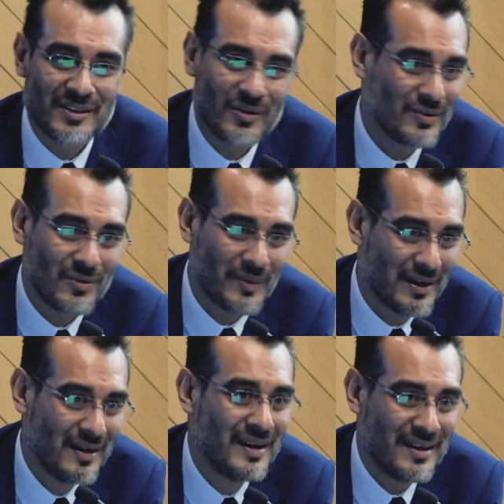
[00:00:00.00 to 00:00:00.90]
no, no
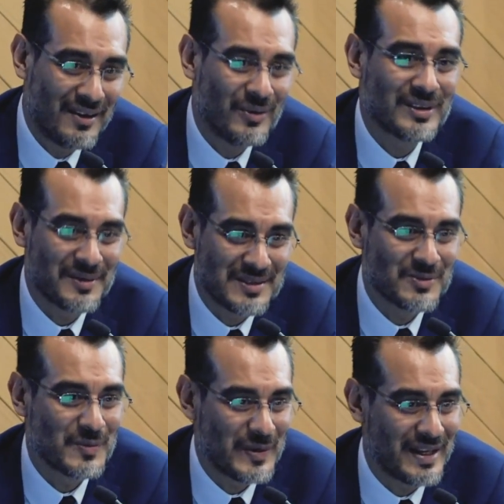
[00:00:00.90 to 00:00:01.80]
va, y otra vez
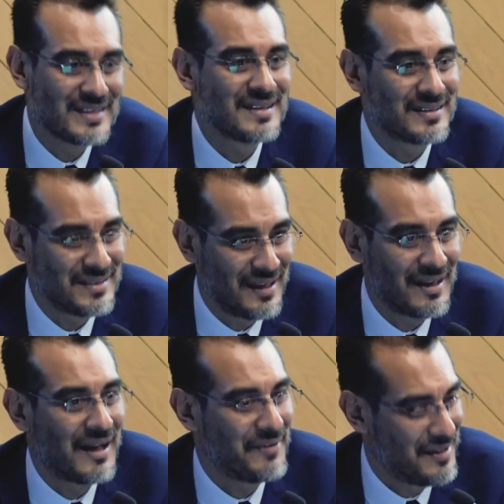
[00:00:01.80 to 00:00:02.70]
nos vuelven a decir, sí,
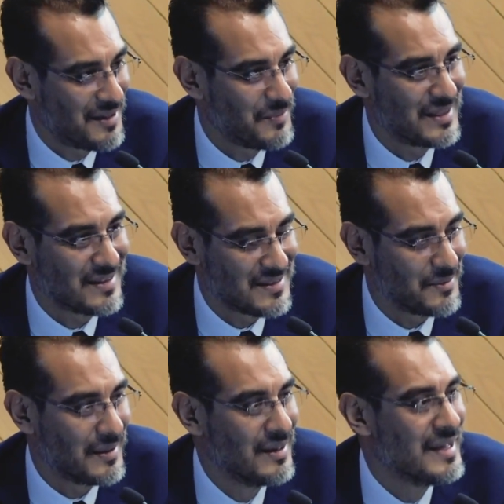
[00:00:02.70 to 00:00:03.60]
ah, finalmente sí
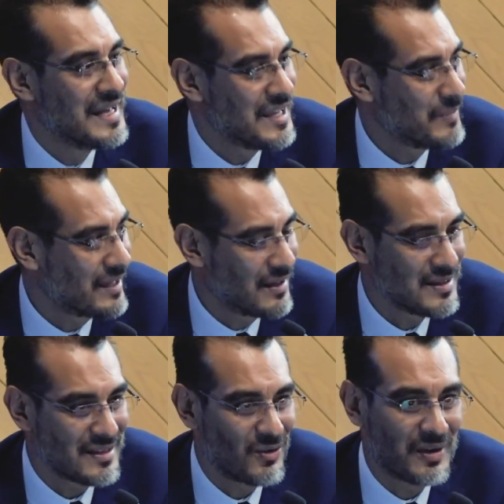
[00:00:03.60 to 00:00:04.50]
va.
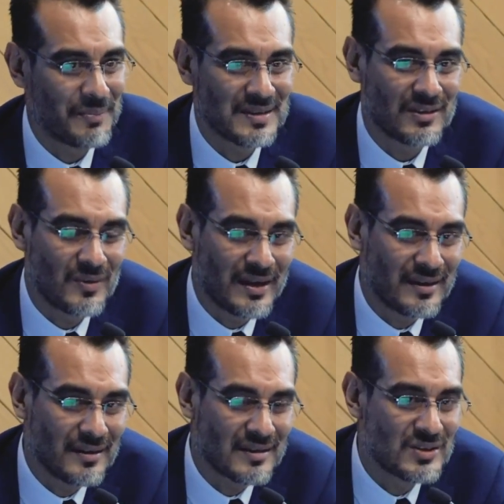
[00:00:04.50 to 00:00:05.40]
Imagínense lo que pasa con la
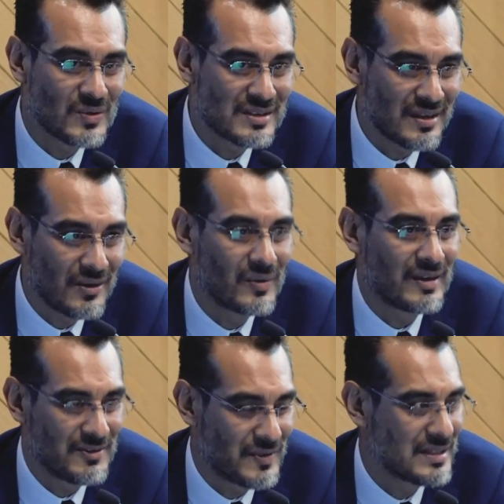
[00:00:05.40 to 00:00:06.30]
generación cero,
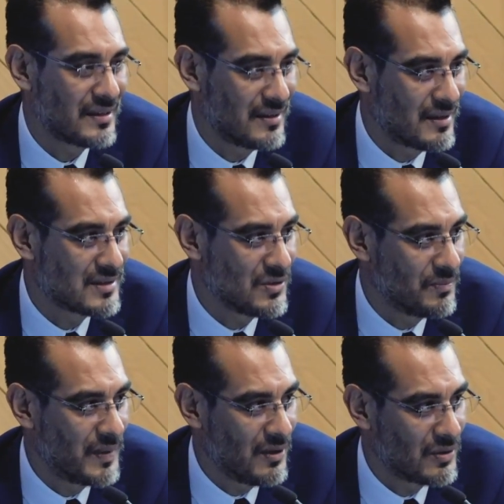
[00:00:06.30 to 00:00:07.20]
que fue esa
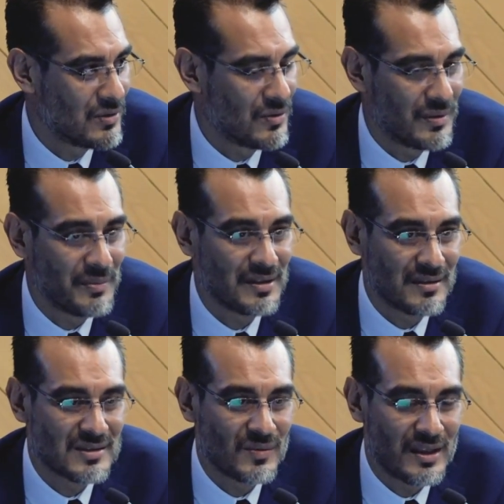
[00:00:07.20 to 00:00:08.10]
generación piloto, obviamente
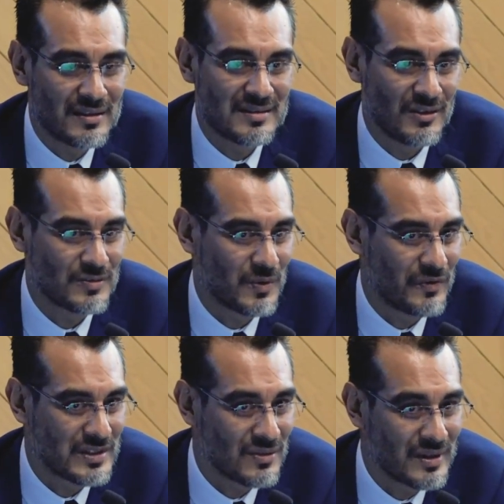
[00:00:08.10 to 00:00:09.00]
de estudiantes y los
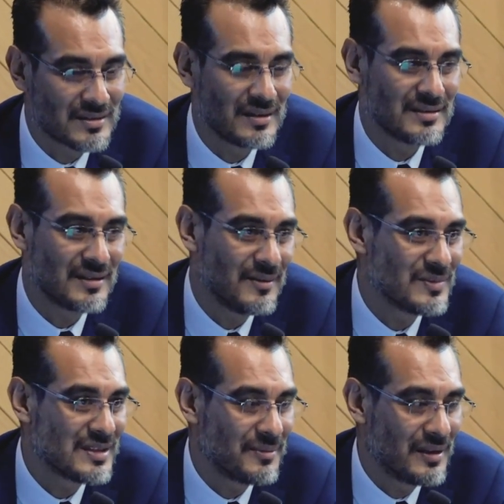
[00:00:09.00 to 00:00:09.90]
profesores.
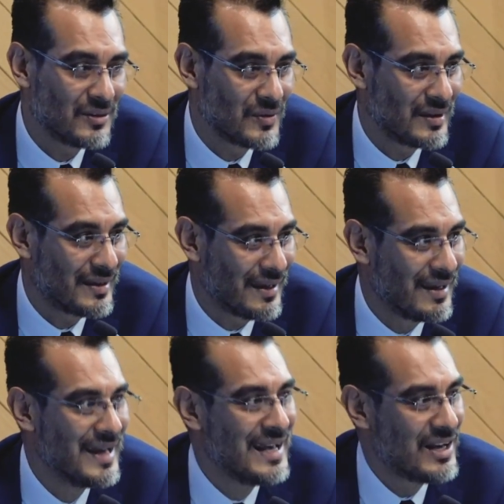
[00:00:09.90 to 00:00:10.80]
Estábamos hablando de que
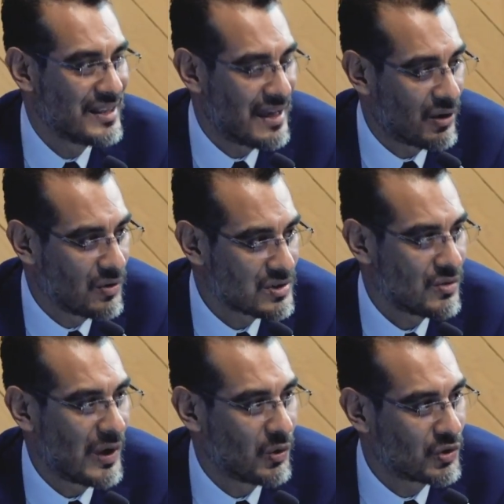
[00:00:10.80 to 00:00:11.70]
de
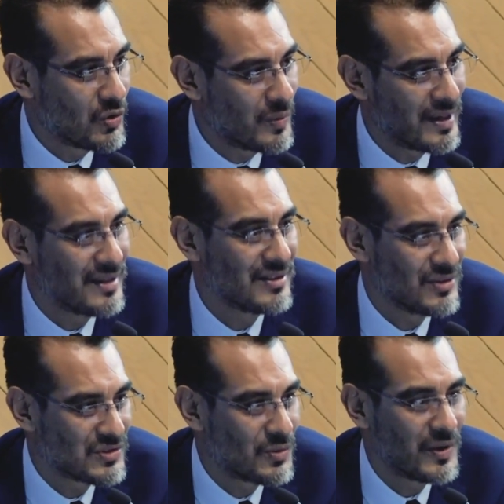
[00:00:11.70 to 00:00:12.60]
agosto a octubre
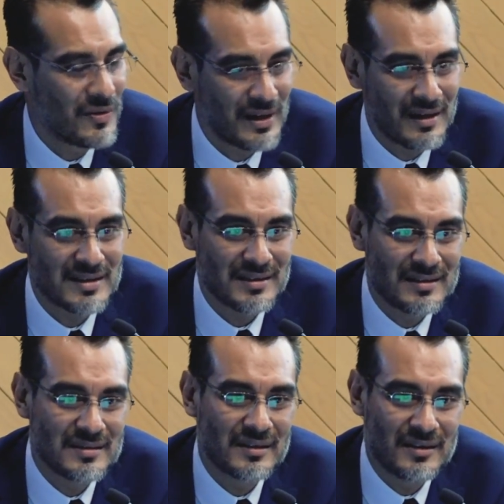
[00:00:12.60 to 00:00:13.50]
no estuvieron en esta
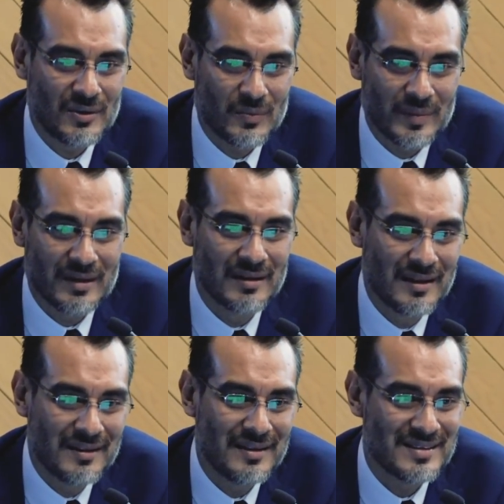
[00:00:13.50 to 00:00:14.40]
incertidumbre,
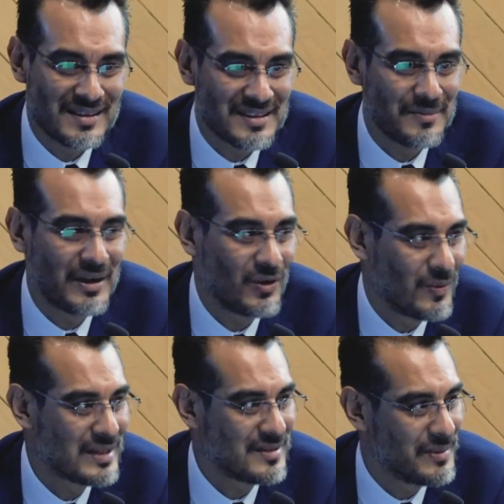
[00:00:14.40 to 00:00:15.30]
de decir si sí va, no
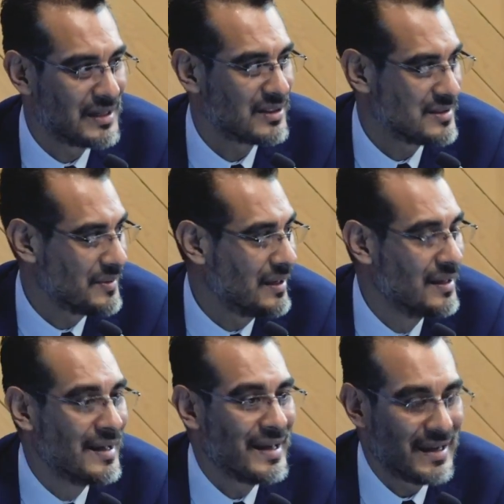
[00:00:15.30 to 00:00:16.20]
va, si sí va, si va,
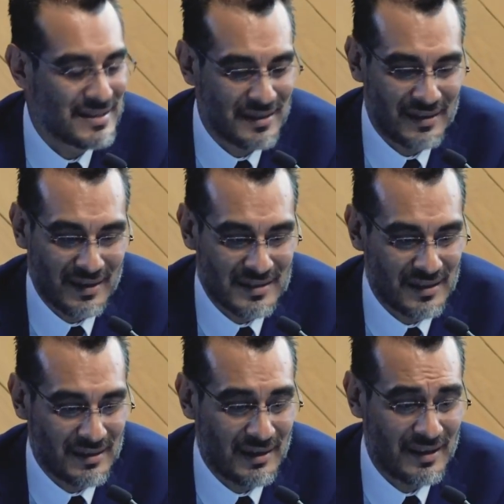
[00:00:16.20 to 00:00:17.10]
etcétera,
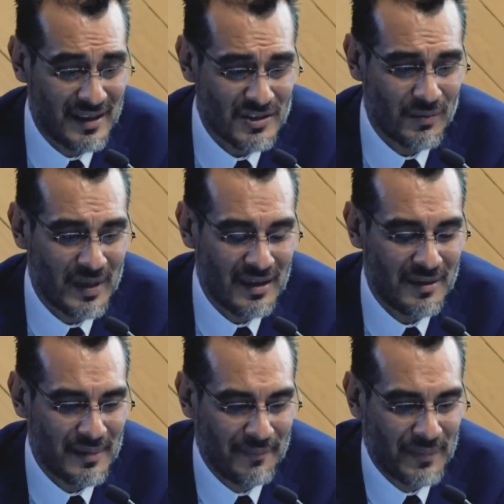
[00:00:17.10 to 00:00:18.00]
etcétera. Y eso me
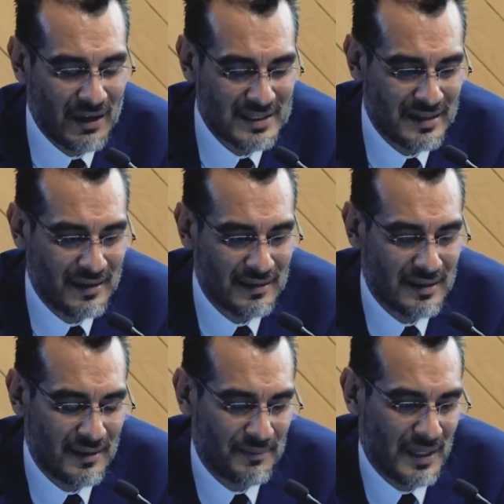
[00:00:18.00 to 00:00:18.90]
lleva al
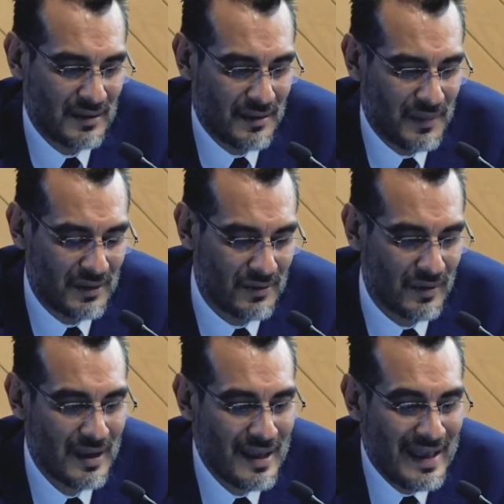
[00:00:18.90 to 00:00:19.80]
siguiente
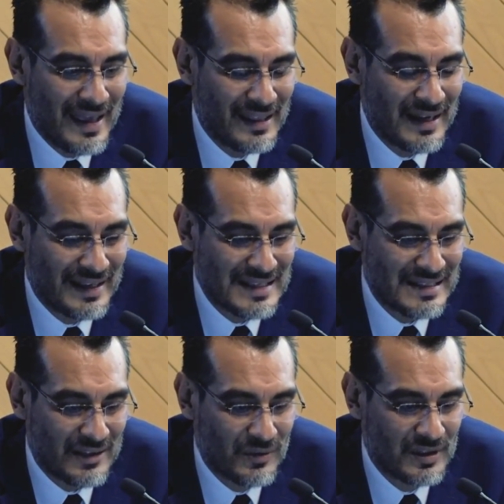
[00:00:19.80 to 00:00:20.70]
planteamiento en el que
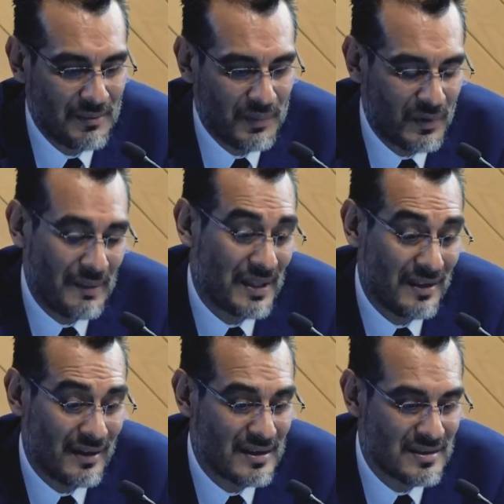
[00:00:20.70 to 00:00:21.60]
se contempló de
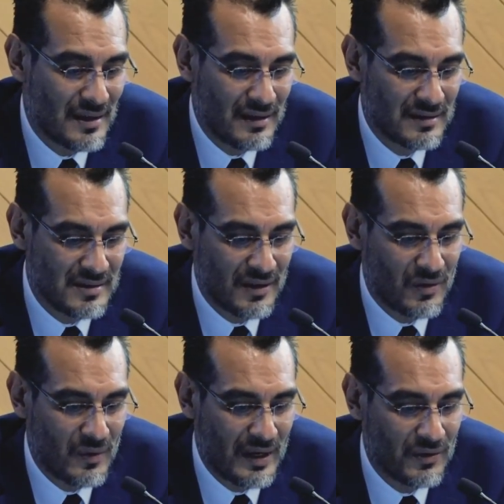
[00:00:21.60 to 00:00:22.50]
manera inicial
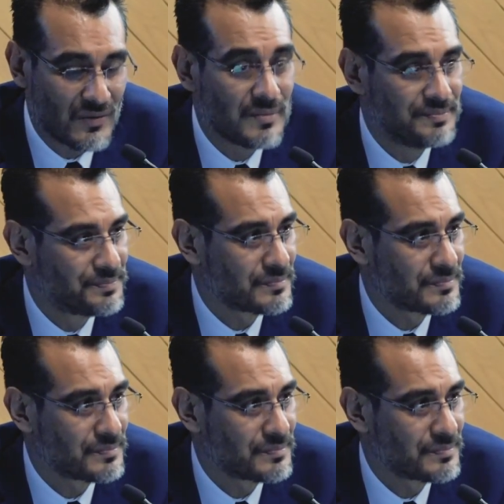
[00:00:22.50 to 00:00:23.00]
cinco años